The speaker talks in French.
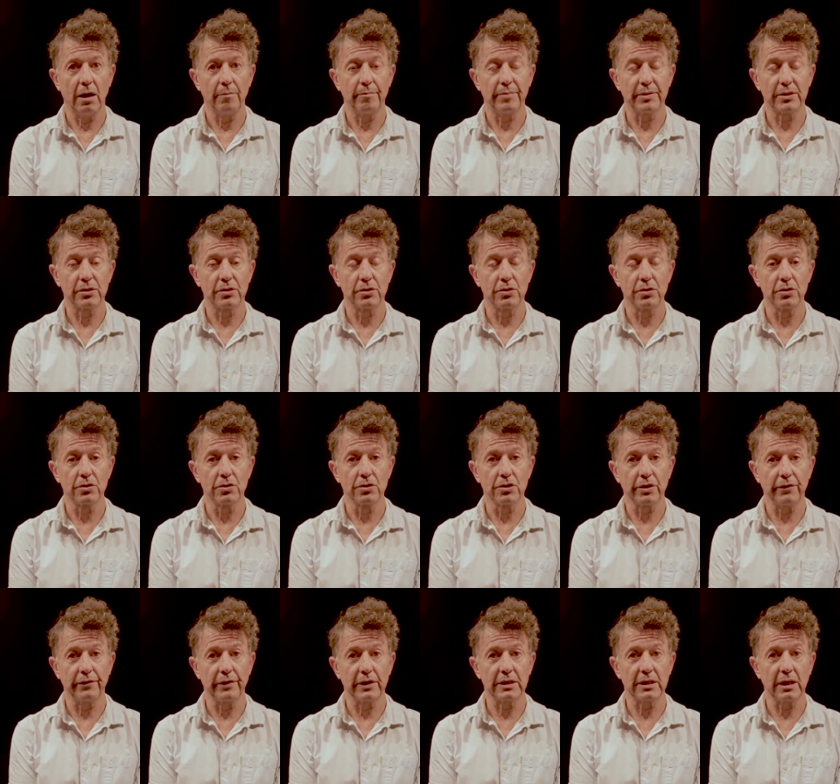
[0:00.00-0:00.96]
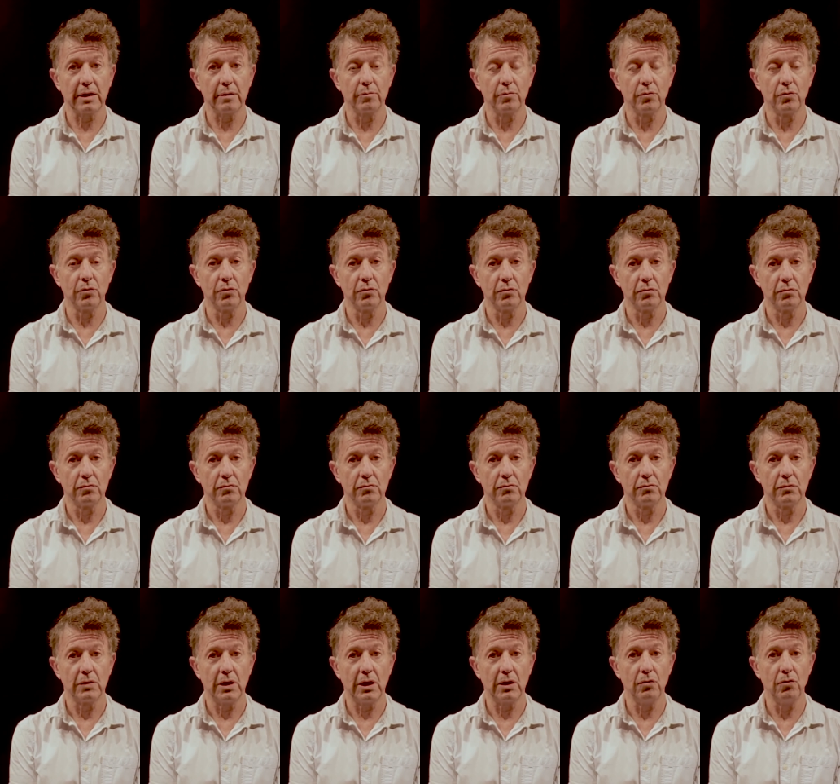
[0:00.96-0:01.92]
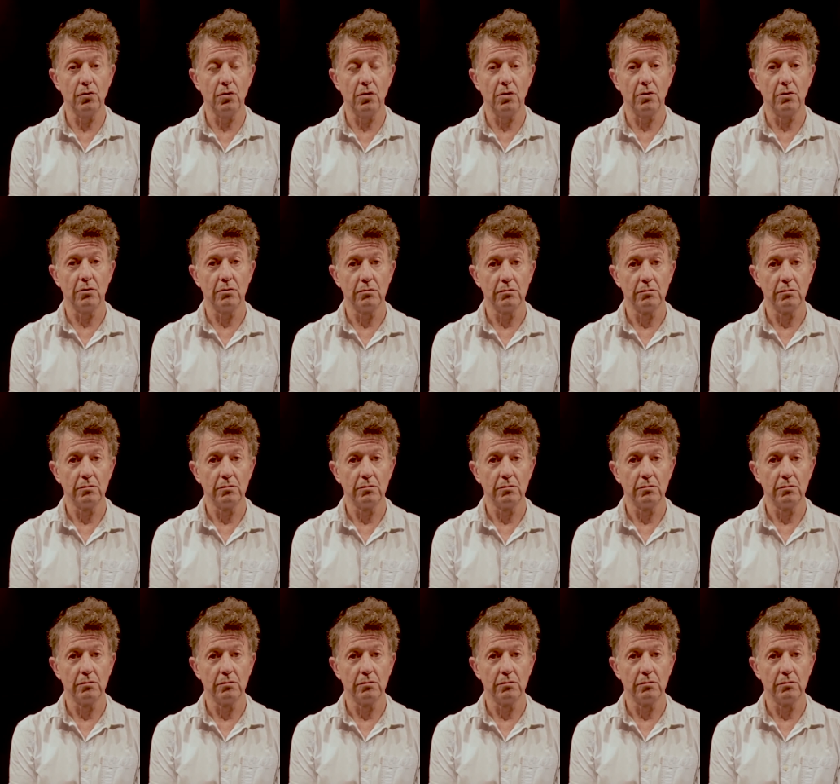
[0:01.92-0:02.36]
Parce que j'avais que ça de bon, la goule.